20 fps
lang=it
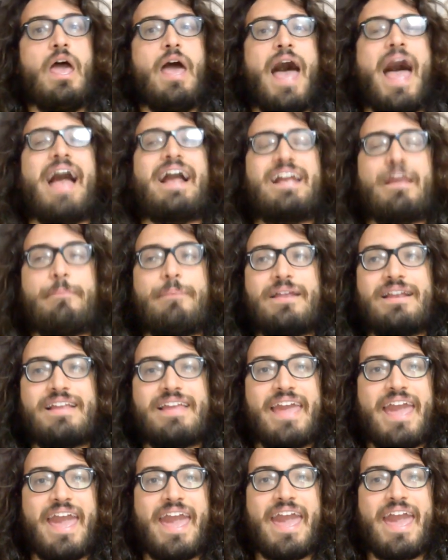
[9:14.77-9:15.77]
anche
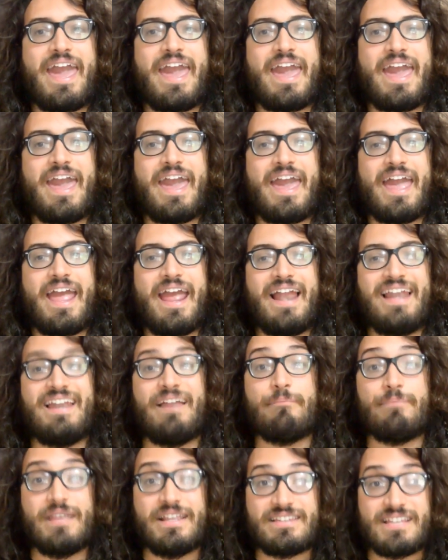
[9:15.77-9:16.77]
perché eh,
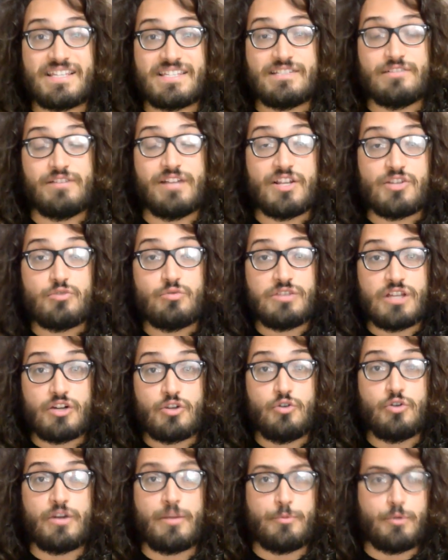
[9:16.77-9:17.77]
l'ambientazione risulta
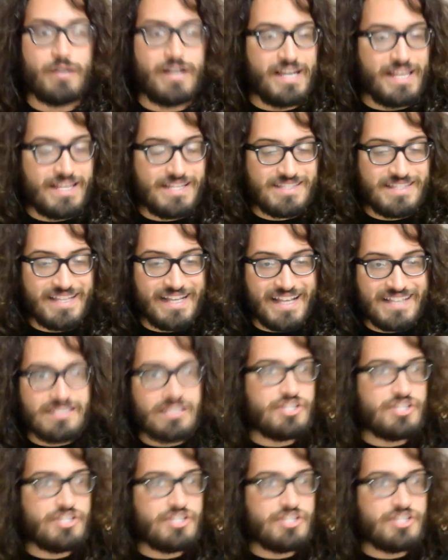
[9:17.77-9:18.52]
ancora più realistica.